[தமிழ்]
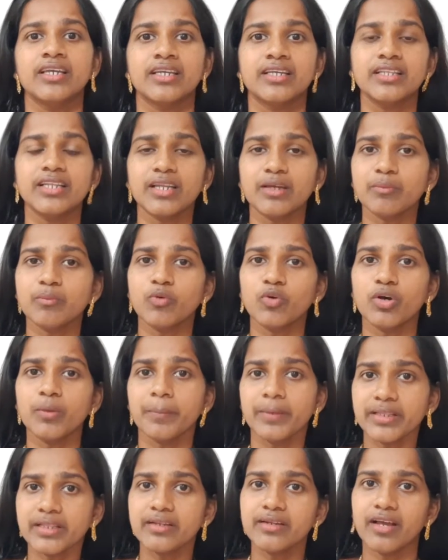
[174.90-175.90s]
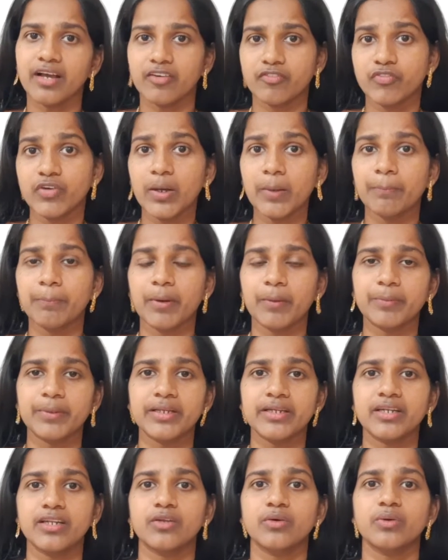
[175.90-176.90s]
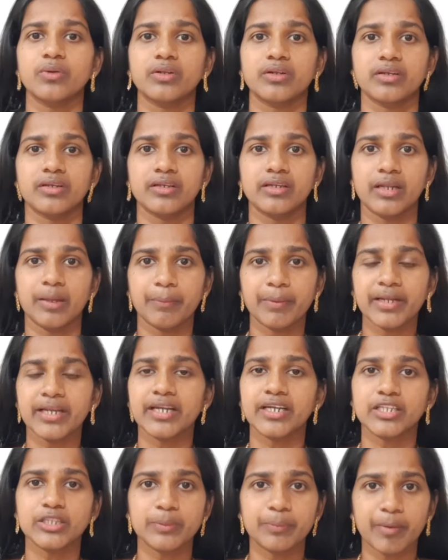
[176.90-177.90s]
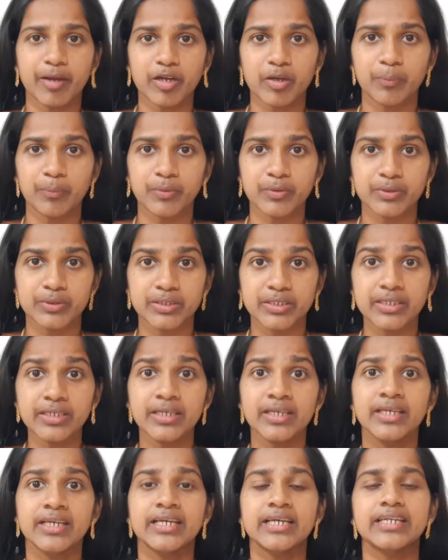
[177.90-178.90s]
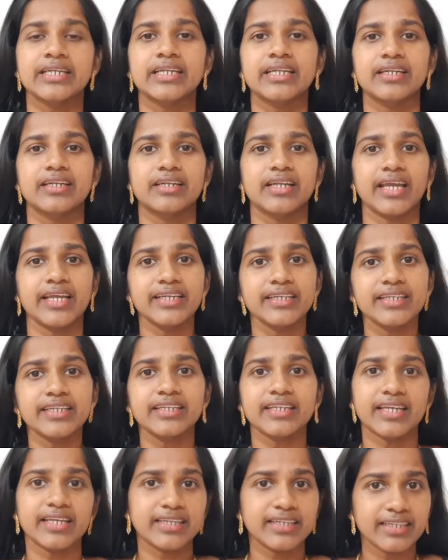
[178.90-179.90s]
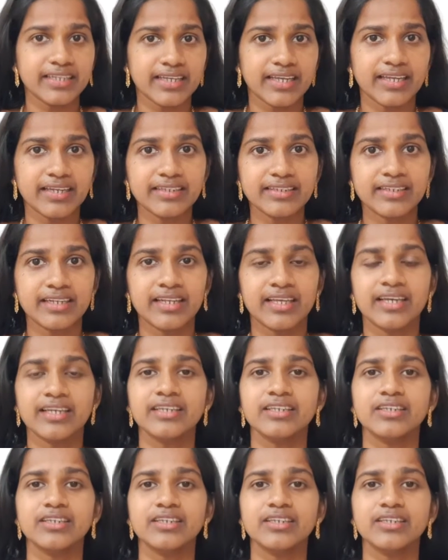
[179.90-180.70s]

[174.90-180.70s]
இதில் முகமது நவாப் அப்படின்ற ஒரு நபரை எடுத்து பார்க்கும்போது நைன்டீன் நைன்டி எயிட்டில்